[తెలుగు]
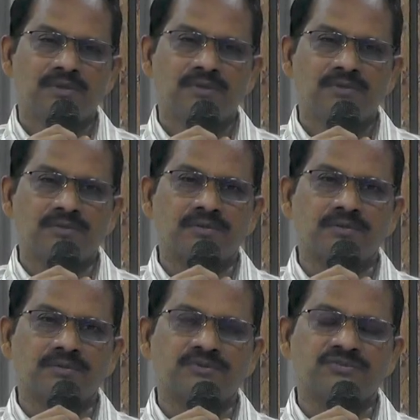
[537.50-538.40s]

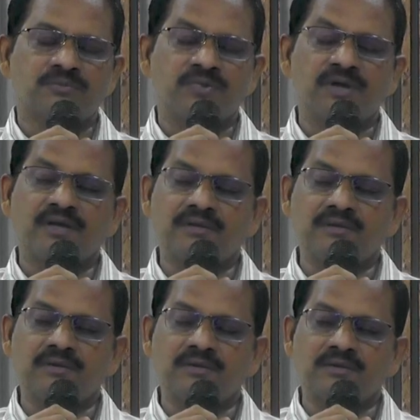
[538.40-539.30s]
కొడుకు షిప్
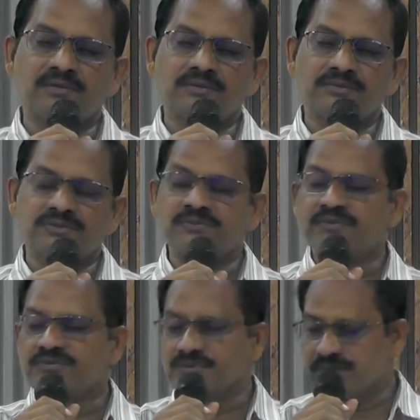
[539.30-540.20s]
యార్డ్లో చీఫ్
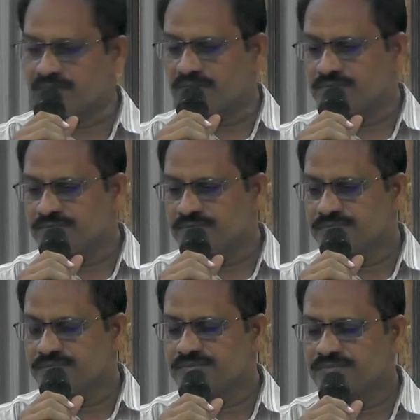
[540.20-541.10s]
ఇంజనీరు
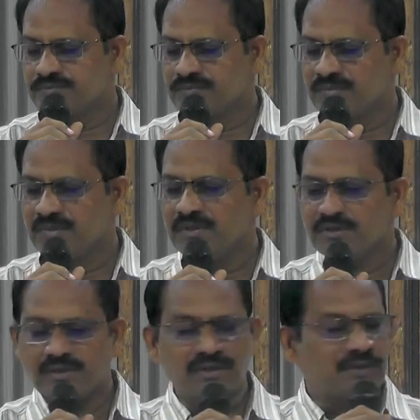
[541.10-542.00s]

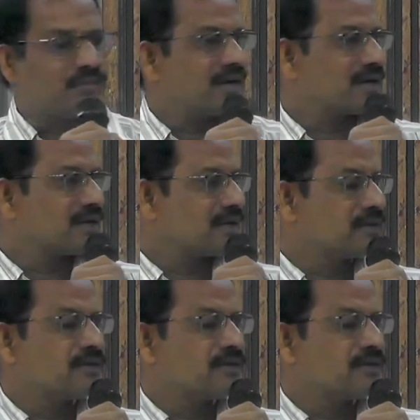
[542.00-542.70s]
ఈయనకి బాగాలేదని